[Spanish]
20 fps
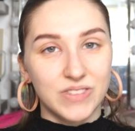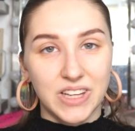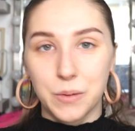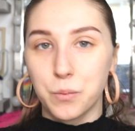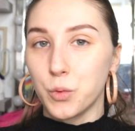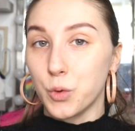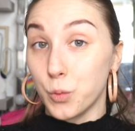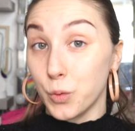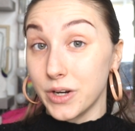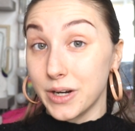
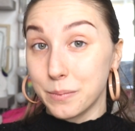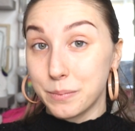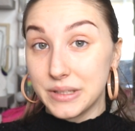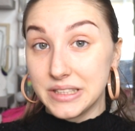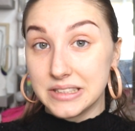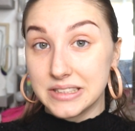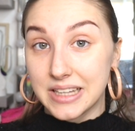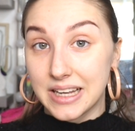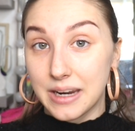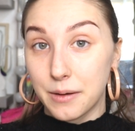tiene muy buena
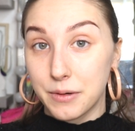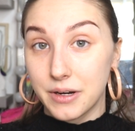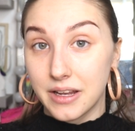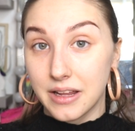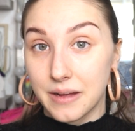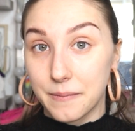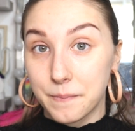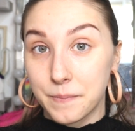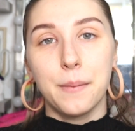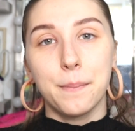pinta, la
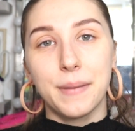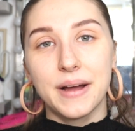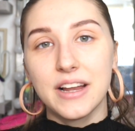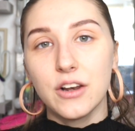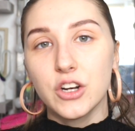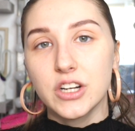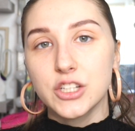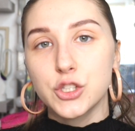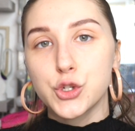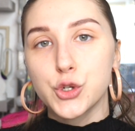verdad. El
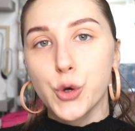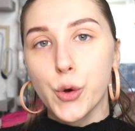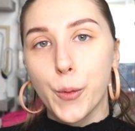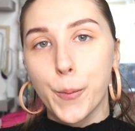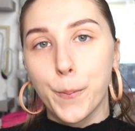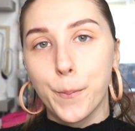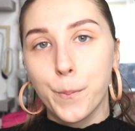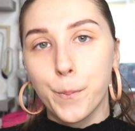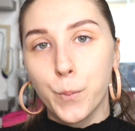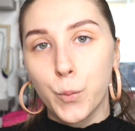empaque lo han
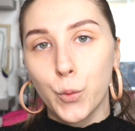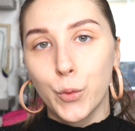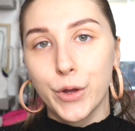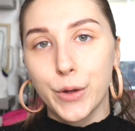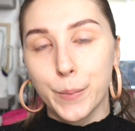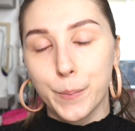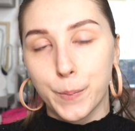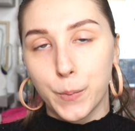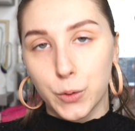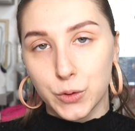hecho
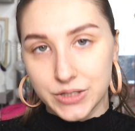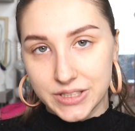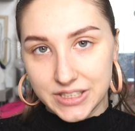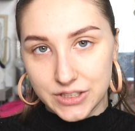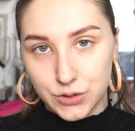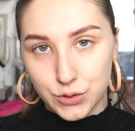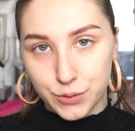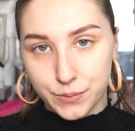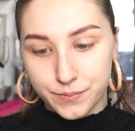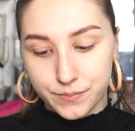muy
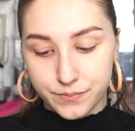bonito.